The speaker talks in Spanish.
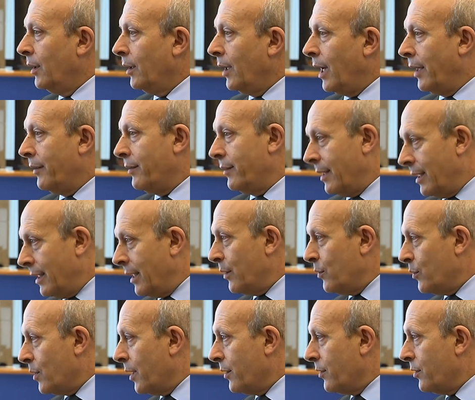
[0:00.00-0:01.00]
hacia la
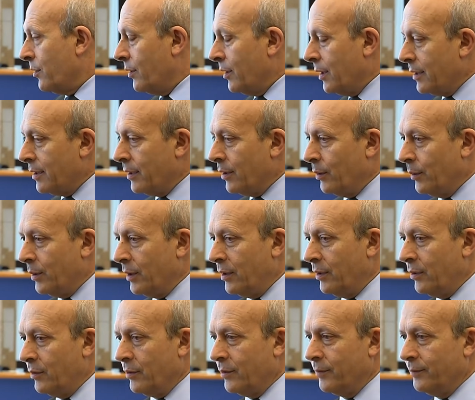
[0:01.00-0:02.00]
educación del siglo XXI. Eh,